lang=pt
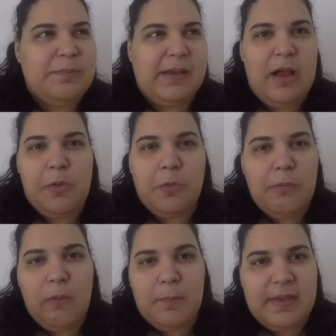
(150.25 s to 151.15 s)
pegar
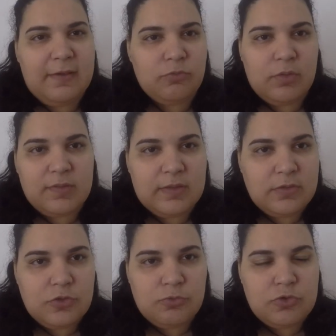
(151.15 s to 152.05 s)
algum aumento
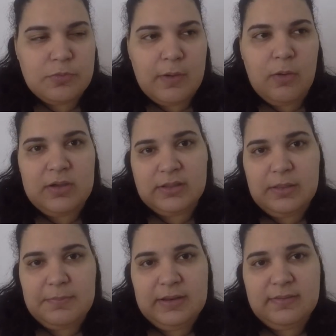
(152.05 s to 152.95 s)
assim de última hora
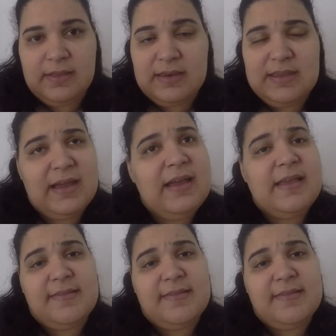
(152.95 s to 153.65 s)
na bilheteria.